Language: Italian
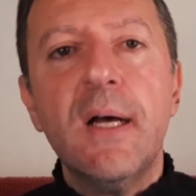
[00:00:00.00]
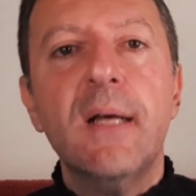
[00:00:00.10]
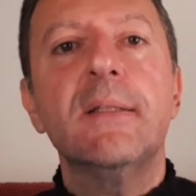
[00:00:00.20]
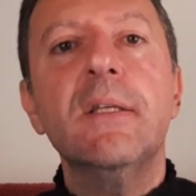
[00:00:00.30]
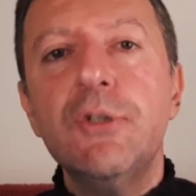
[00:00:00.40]

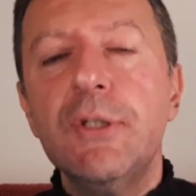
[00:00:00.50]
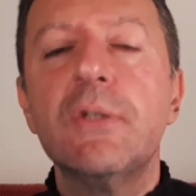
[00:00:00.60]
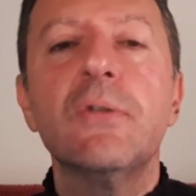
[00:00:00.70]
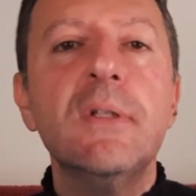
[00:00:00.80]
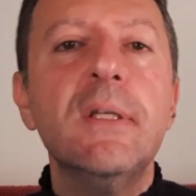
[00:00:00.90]
ha
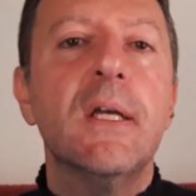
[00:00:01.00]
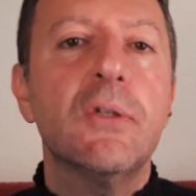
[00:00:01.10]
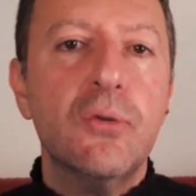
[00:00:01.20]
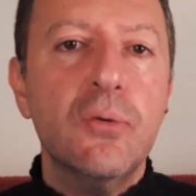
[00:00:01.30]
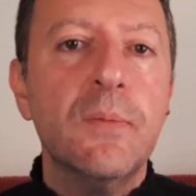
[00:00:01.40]
deciso di
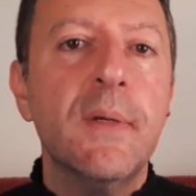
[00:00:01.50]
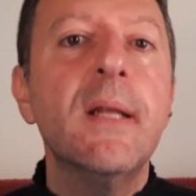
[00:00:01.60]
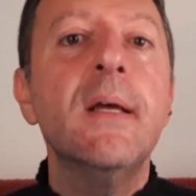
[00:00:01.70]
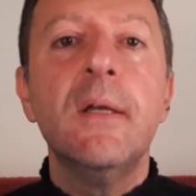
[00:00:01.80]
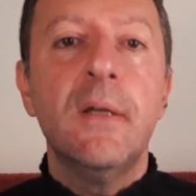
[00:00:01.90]

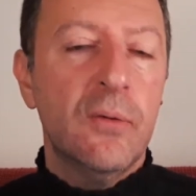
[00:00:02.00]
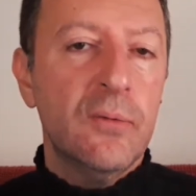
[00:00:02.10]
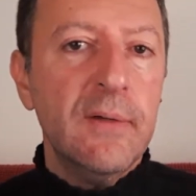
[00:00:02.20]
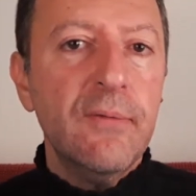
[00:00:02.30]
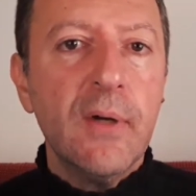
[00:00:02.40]
assumere
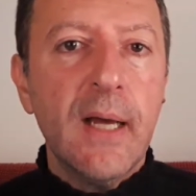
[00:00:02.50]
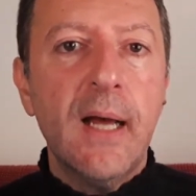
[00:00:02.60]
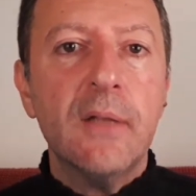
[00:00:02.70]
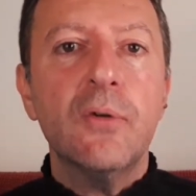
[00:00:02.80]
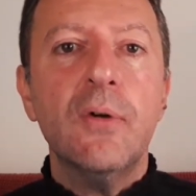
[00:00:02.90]
un
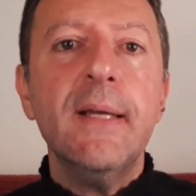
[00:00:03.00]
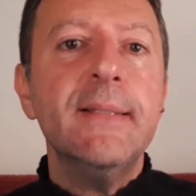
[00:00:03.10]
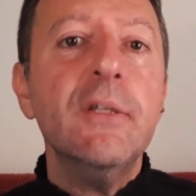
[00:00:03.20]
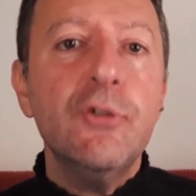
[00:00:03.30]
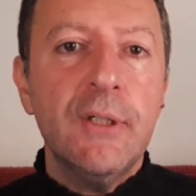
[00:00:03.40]
avvocato e
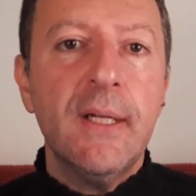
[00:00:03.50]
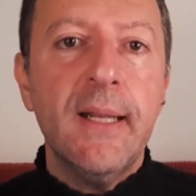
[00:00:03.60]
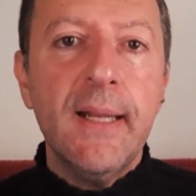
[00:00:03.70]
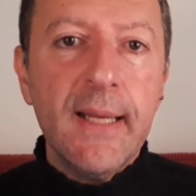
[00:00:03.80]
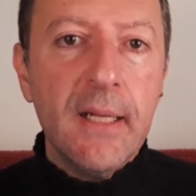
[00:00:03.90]
di
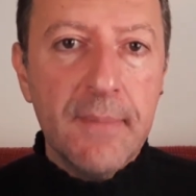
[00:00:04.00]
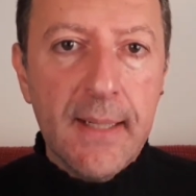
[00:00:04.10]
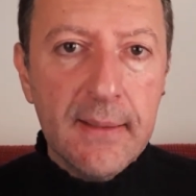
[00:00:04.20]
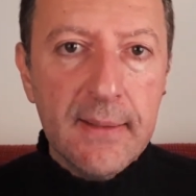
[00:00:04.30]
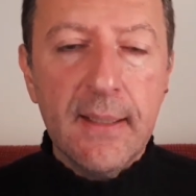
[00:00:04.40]
agire
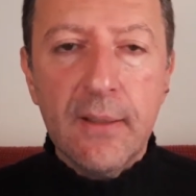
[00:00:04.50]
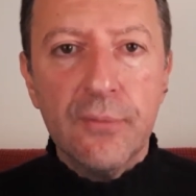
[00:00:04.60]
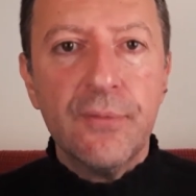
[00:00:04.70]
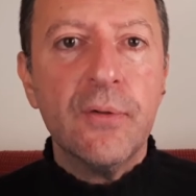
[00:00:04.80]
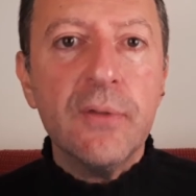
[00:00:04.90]
legalmente nei
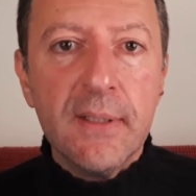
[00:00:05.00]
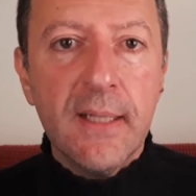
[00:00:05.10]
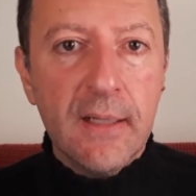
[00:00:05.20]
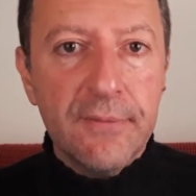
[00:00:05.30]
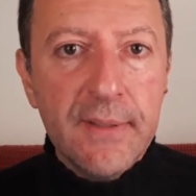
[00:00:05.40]
confronti
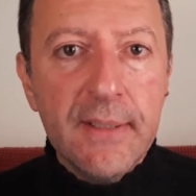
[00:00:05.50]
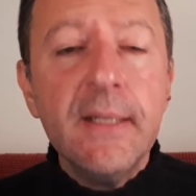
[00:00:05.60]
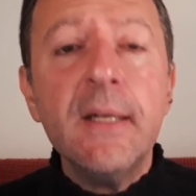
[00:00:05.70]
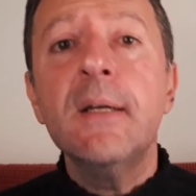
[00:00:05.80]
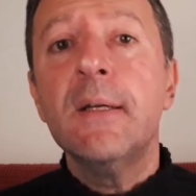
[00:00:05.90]
della
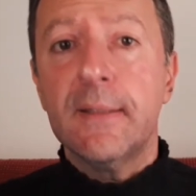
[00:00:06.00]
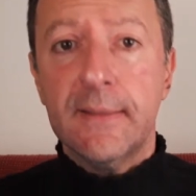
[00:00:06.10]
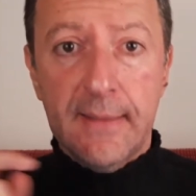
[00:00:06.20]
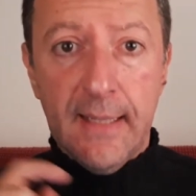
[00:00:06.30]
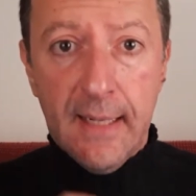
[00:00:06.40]
figlia,
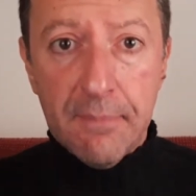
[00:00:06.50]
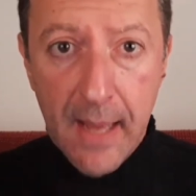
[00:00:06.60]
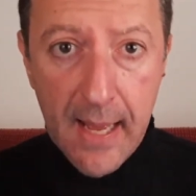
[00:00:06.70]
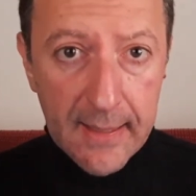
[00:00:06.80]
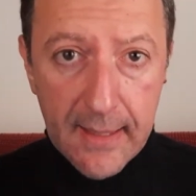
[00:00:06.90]
della
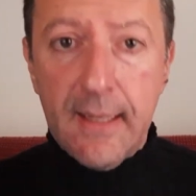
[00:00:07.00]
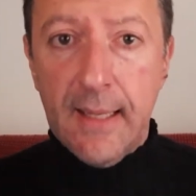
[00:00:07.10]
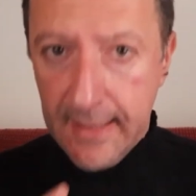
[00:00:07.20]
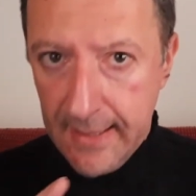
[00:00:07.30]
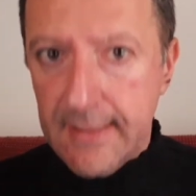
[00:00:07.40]
banca,
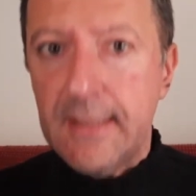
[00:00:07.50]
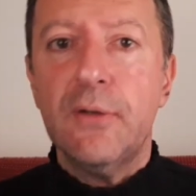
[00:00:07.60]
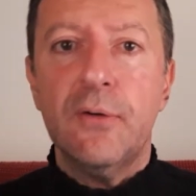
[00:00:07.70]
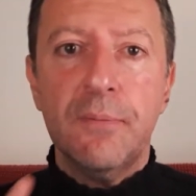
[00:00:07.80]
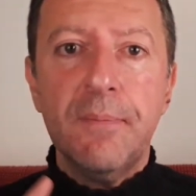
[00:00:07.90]
la
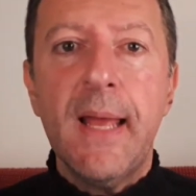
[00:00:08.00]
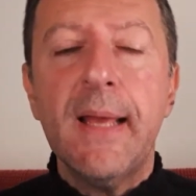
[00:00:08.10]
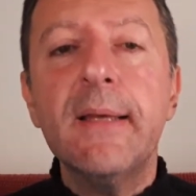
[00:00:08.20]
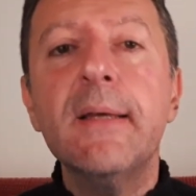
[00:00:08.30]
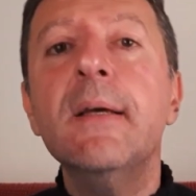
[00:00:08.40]
Kesicor
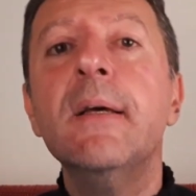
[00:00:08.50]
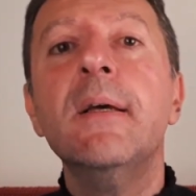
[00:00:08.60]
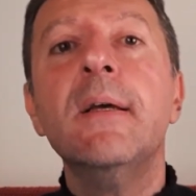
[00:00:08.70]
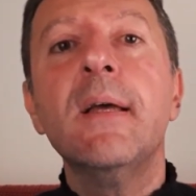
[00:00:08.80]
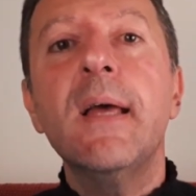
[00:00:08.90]
Bank,
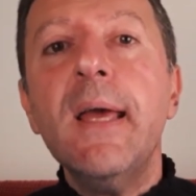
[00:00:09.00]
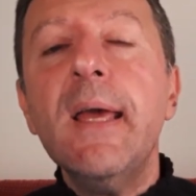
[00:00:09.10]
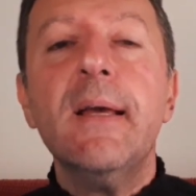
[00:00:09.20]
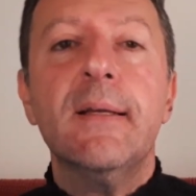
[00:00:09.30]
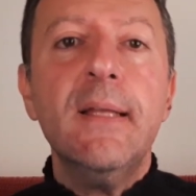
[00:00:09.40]

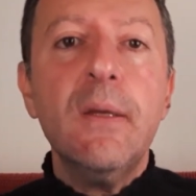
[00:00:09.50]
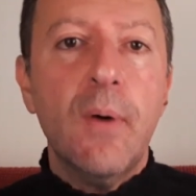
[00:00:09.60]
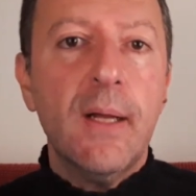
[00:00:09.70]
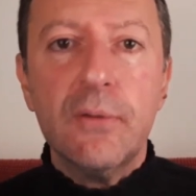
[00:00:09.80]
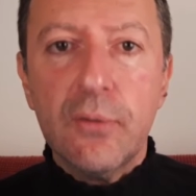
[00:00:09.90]
e dei
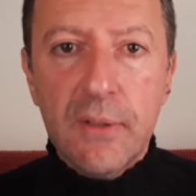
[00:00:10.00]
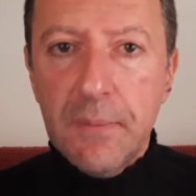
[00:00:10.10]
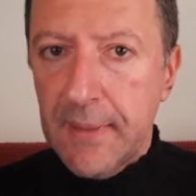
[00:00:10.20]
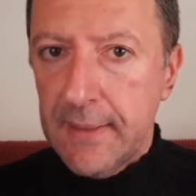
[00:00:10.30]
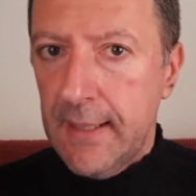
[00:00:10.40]
quattro
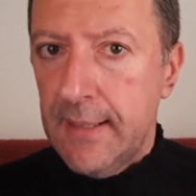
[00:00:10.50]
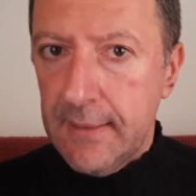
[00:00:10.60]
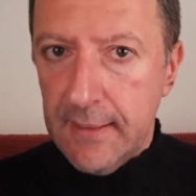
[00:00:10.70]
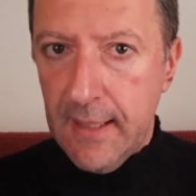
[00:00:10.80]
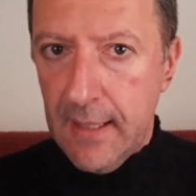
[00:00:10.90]

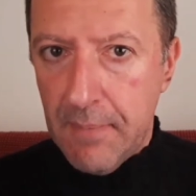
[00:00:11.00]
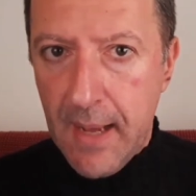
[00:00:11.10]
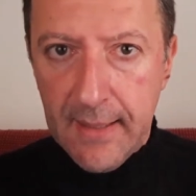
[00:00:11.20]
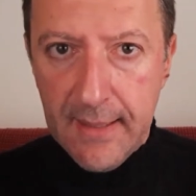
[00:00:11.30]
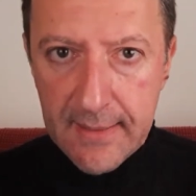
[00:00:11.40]
dipendenti della
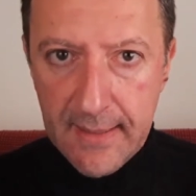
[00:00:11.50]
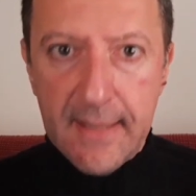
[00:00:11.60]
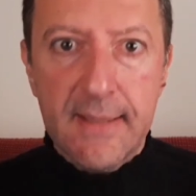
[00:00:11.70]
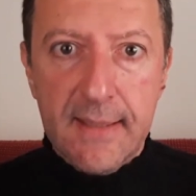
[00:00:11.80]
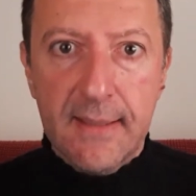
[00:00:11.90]
banca
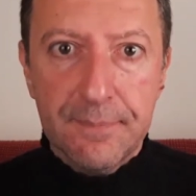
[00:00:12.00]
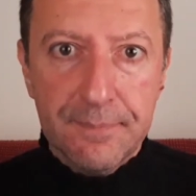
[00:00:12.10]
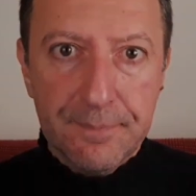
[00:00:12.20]
stessa.